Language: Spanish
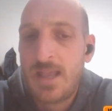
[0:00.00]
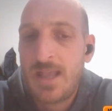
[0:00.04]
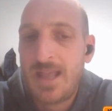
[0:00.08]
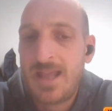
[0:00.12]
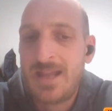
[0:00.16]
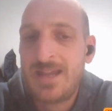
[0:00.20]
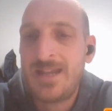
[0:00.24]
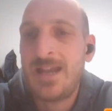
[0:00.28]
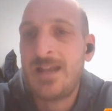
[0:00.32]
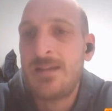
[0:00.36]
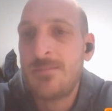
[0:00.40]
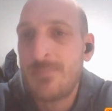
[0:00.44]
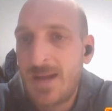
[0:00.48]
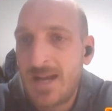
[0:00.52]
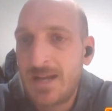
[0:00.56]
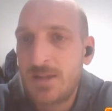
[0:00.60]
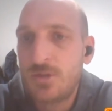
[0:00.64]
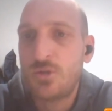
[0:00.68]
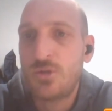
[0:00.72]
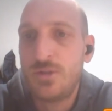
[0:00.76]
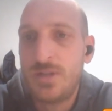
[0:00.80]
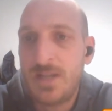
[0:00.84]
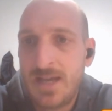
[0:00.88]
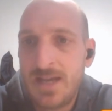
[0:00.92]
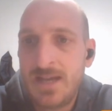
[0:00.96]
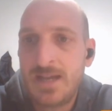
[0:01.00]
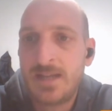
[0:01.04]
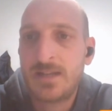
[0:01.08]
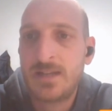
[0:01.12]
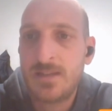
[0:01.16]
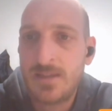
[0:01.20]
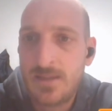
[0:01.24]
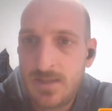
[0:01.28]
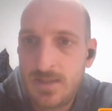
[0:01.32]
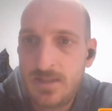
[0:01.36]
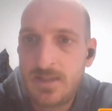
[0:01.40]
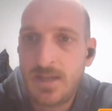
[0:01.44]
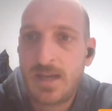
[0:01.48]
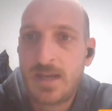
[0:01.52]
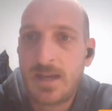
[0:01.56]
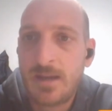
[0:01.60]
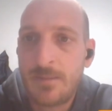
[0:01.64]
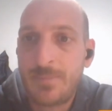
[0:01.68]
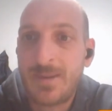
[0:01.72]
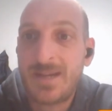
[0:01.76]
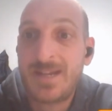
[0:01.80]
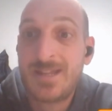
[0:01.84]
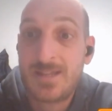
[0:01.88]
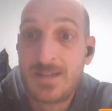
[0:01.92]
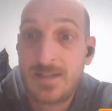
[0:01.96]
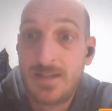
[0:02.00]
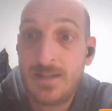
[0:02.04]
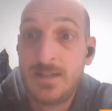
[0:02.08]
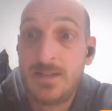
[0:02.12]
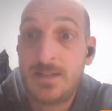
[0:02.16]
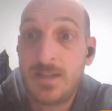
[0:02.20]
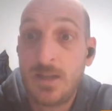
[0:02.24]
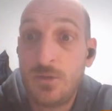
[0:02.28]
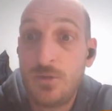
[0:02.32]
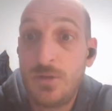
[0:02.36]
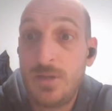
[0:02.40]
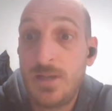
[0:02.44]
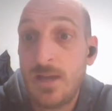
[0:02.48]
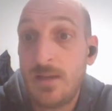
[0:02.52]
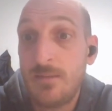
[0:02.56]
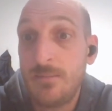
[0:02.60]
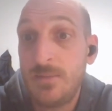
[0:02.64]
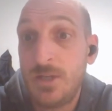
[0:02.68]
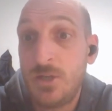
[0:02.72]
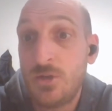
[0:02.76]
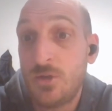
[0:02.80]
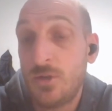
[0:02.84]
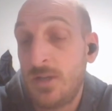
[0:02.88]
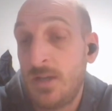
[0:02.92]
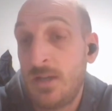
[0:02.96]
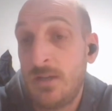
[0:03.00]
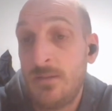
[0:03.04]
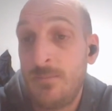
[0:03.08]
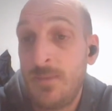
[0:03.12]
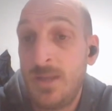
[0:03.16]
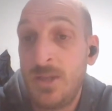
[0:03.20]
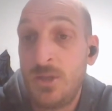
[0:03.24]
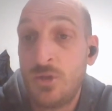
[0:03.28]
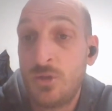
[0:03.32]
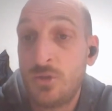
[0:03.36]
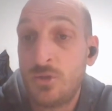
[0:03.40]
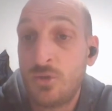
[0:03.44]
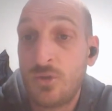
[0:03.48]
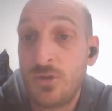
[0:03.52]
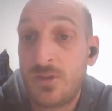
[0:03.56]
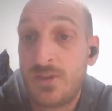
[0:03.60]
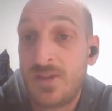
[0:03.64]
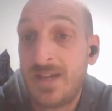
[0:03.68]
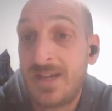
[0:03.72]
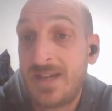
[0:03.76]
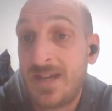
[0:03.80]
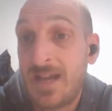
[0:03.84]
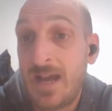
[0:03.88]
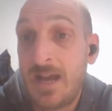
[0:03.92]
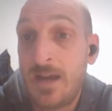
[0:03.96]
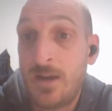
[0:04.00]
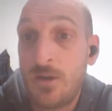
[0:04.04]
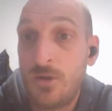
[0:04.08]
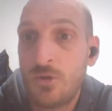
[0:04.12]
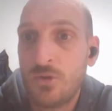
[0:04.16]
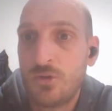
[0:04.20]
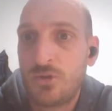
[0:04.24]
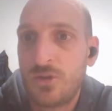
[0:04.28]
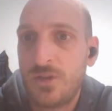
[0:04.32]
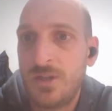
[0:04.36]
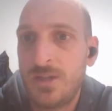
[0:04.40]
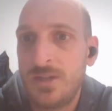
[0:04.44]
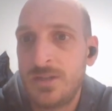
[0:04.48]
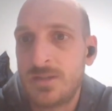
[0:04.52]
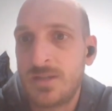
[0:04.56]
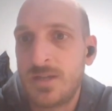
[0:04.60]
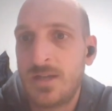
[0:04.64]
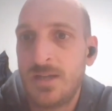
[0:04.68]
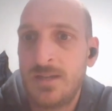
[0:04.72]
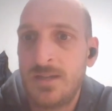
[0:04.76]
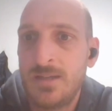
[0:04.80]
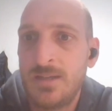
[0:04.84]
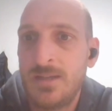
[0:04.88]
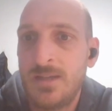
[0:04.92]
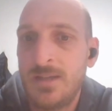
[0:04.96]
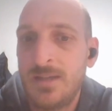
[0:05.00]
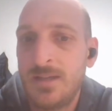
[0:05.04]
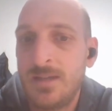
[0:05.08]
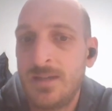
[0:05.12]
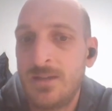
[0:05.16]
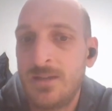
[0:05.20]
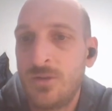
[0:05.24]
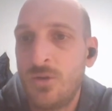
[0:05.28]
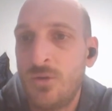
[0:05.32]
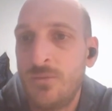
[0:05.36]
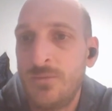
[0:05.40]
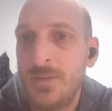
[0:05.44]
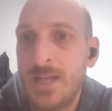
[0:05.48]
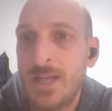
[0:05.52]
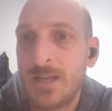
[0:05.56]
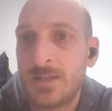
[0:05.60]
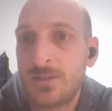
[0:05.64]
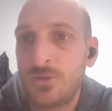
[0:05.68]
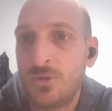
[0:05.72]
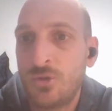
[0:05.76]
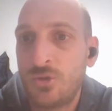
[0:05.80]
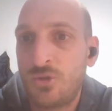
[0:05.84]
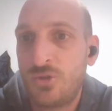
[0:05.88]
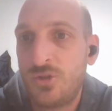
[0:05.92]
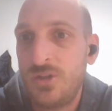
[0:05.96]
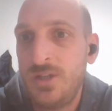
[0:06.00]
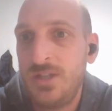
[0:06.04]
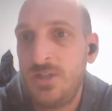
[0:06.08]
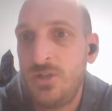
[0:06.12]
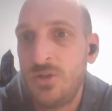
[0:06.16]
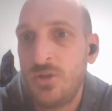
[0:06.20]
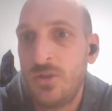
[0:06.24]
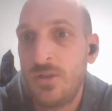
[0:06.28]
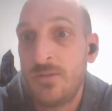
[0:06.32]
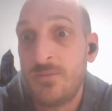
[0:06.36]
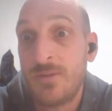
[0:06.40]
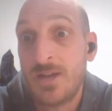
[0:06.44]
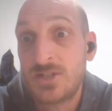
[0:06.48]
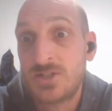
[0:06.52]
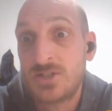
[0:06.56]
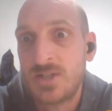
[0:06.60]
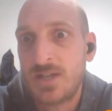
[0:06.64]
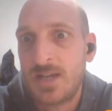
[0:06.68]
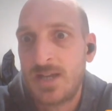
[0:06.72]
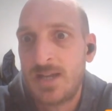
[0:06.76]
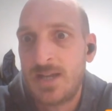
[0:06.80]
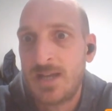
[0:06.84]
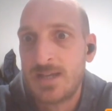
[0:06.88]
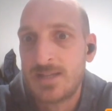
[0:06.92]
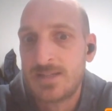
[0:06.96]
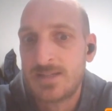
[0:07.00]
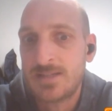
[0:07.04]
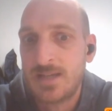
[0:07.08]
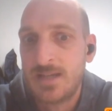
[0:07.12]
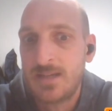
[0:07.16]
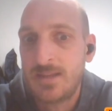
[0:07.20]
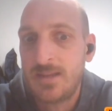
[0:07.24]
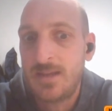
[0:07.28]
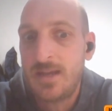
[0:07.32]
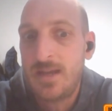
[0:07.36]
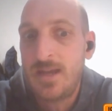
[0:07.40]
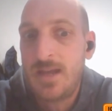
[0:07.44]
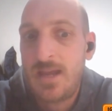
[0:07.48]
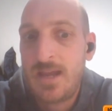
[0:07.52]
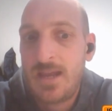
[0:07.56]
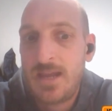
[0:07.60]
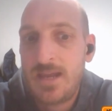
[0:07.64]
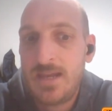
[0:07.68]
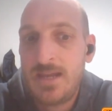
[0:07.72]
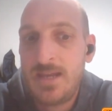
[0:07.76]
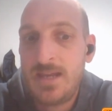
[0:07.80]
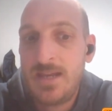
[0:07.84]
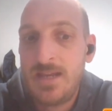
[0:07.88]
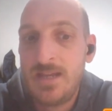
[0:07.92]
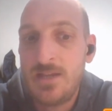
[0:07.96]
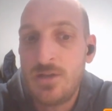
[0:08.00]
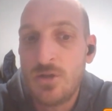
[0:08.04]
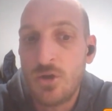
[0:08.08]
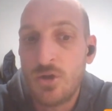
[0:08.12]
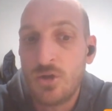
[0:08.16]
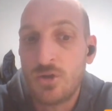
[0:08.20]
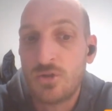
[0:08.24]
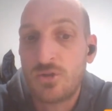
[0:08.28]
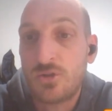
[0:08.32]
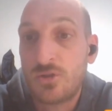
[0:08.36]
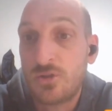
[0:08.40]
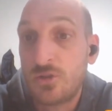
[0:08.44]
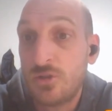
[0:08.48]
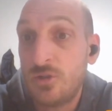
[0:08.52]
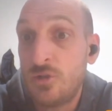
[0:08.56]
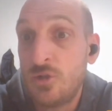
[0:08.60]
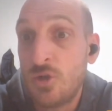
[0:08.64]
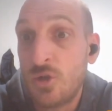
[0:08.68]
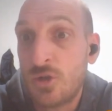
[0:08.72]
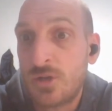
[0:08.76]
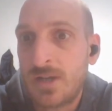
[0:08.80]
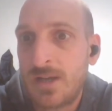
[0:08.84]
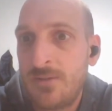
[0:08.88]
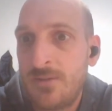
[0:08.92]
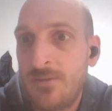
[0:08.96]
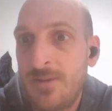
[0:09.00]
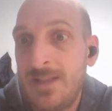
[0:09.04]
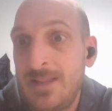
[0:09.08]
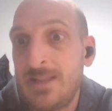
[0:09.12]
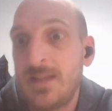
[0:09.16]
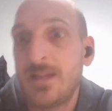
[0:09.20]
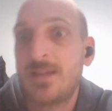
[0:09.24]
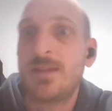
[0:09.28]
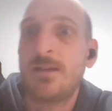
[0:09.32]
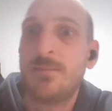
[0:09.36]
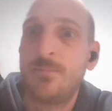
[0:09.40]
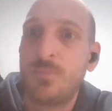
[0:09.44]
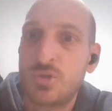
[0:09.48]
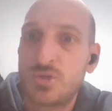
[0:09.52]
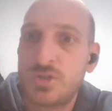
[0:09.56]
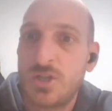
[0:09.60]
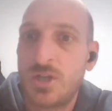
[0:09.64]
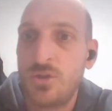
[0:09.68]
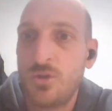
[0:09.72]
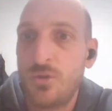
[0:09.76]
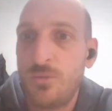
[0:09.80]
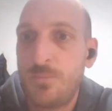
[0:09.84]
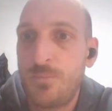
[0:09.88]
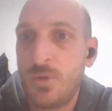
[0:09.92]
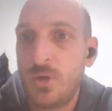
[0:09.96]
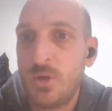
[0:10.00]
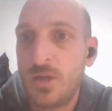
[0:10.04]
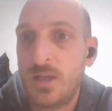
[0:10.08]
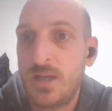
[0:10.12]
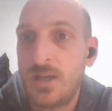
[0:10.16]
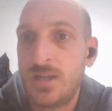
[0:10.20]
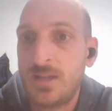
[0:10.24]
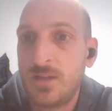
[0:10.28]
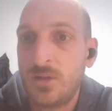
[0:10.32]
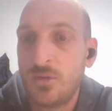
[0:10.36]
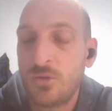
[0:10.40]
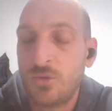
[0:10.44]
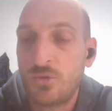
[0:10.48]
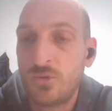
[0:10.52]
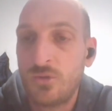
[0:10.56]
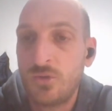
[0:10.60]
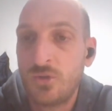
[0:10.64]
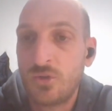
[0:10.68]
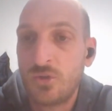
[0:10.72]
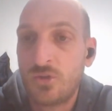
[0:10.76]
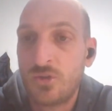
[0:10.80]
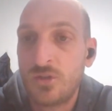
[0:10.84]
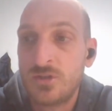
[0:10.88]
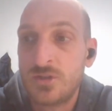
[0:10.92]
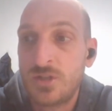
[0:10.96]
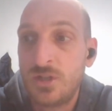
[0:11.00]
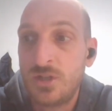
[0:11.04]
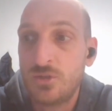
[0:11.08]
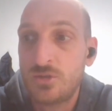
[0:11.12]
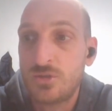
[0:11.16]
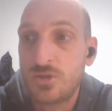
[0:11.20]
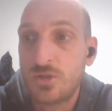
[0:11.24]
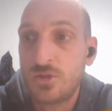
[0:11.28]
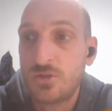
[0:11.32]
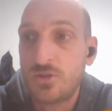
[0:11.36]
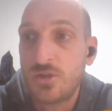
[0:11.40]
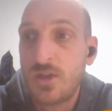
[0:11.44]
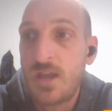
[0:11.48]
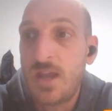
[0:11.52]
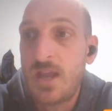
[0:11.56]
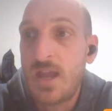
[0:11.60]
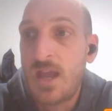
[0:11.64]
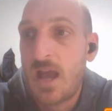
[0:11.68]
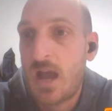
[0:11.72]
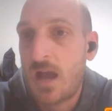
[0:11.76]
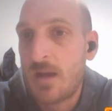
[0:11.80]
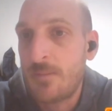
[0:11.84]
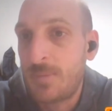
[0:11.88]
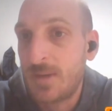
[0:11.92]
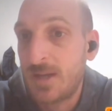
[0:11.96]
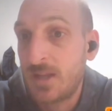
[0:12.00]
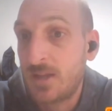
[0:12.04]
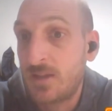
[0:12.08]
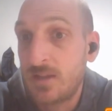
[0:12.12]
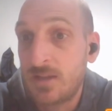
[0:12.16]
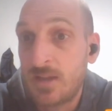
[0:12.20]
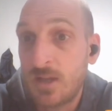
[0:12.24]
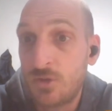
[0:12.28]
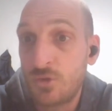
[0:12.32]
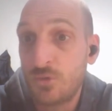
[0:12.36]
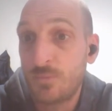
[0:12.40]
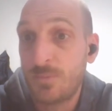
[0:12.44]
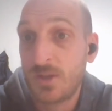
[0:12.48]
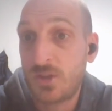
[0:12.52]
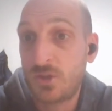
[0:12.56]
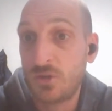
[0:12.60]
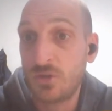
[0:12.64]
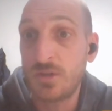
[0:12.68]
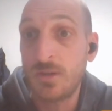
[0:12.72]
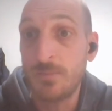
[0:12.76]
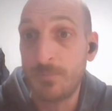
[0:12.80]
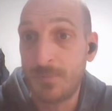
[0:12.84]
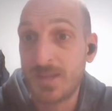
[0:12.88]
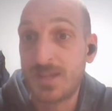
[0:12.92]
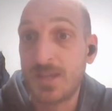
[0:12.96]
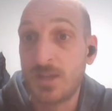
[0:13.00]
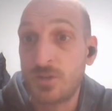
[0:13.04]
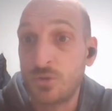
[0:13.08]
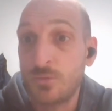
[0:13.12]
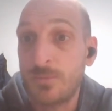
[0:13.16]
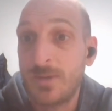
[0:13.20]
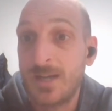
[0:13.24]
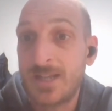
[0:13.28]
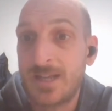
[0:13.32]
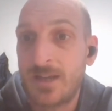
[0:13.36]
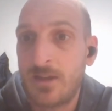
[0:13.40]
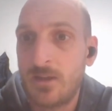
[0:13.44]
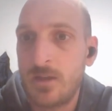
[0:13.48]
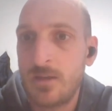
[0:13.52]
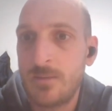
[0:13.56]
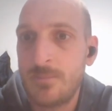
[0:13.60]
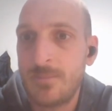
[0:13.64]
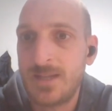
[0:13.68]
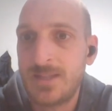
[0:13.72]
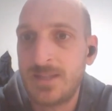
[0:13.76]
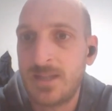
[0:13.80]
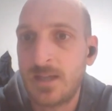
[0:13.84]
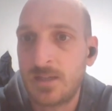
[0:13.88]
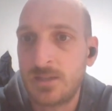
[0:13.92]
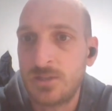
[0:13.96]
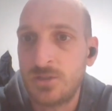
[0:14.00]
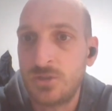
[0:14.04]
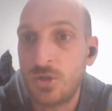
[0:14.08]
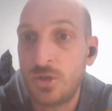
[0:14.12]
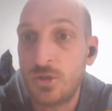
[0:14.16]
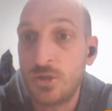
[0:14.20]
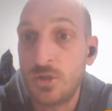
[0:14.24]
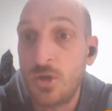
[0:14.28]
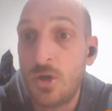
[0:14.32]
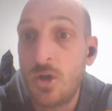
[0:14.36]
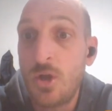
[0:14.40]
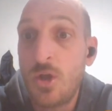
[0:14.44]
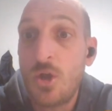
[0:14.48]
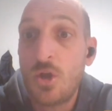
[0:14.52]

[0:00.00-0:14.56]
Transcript: En el marco de la guerra en Siria es que aparece el Estado Islámico, en el medio de todo ese caos entre el gobierno sirio de Bashar al-Assad y los, los, rebeldes apoyados por Estados Unidos, entre otros, aparece esta agrupación y empieza a tomar cada vez más territorio.